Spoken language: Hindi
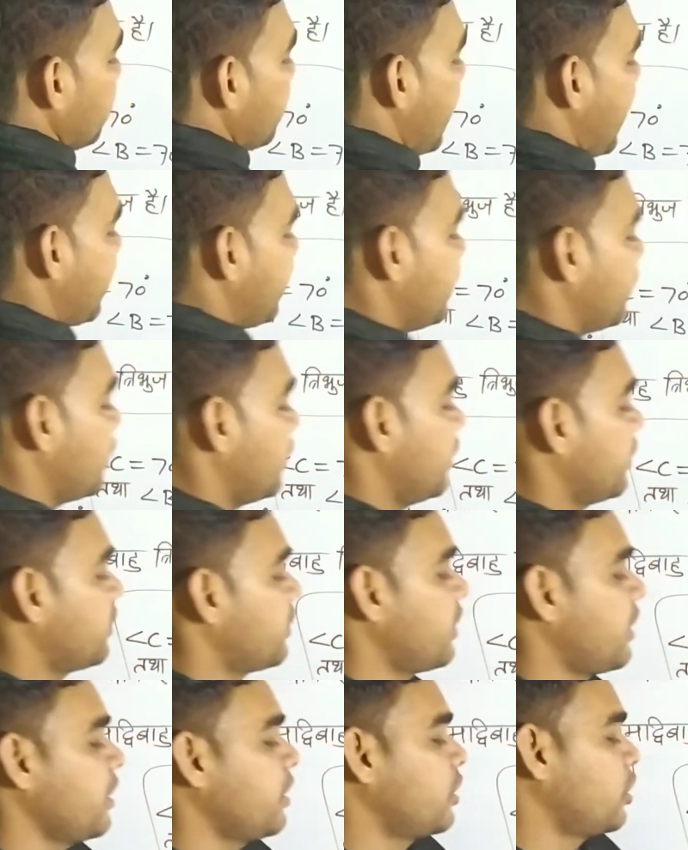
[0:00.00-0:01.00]
यहां लिख
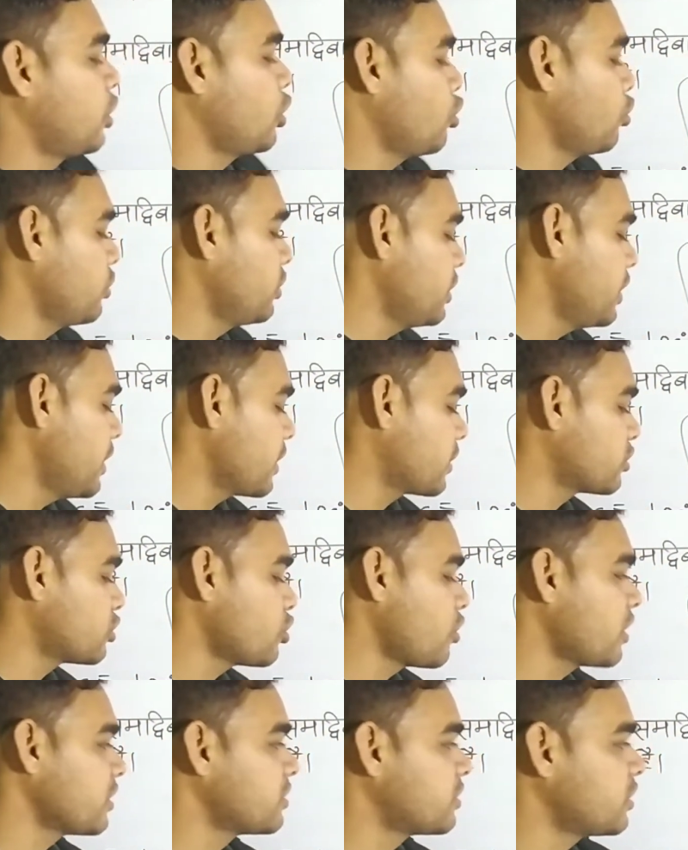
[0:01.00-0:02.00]
लेते हैं क्यों ये एक
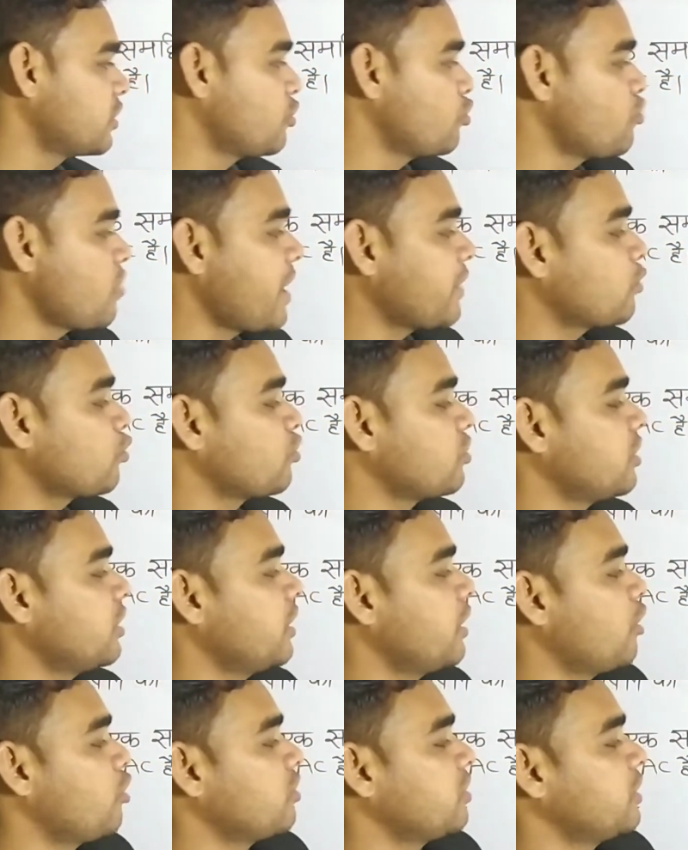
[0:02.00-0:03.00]
सौ अस्सी हुआ तो
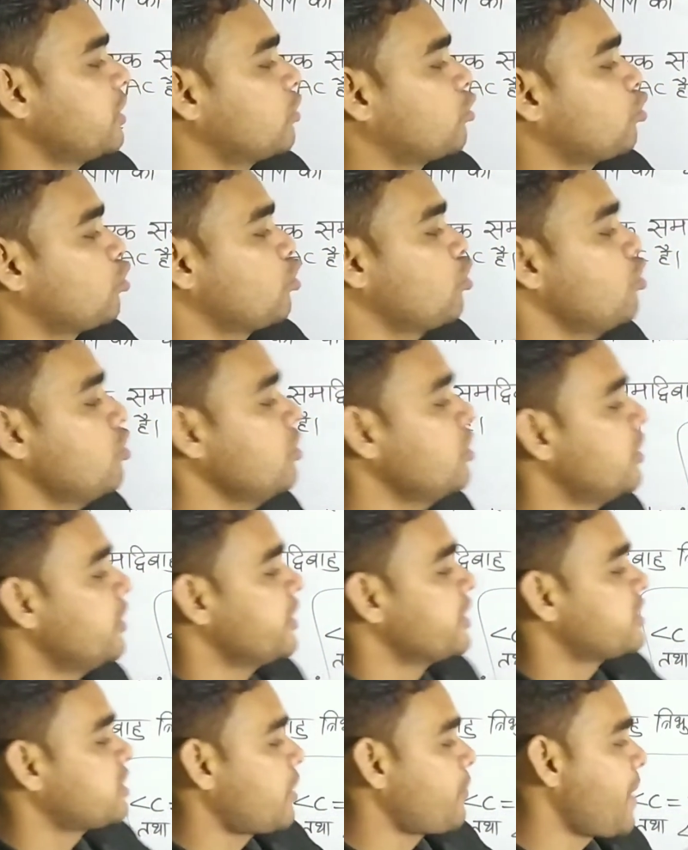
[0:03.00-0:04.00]
ये और ये दोनों
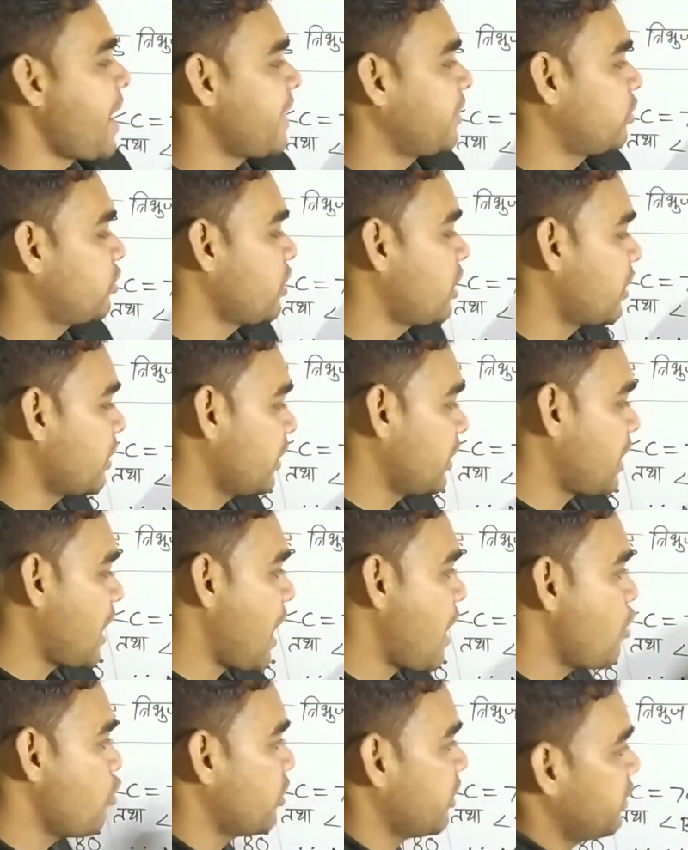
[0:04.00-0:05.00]
समांतर
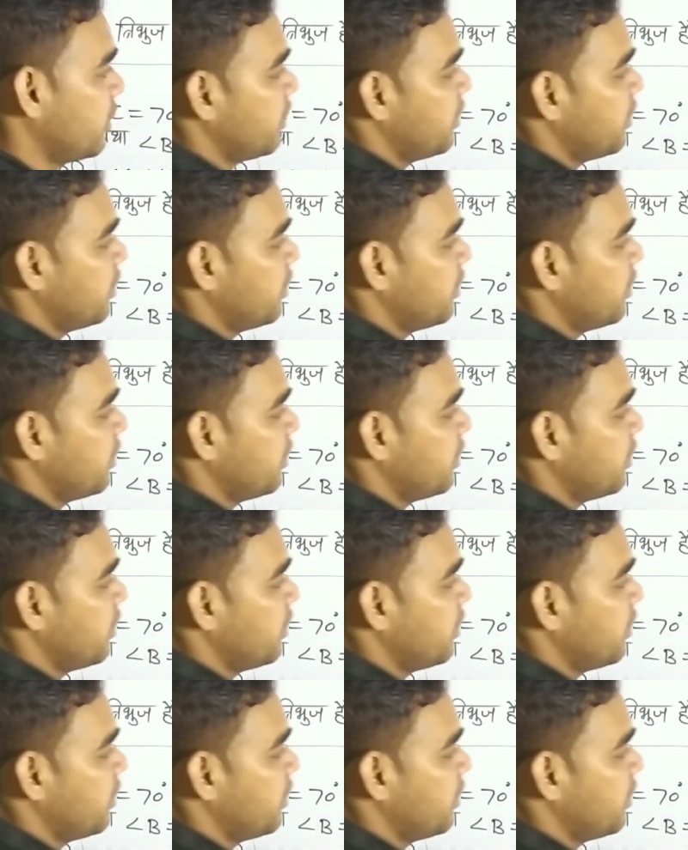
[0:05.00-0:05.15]
रेखाओं के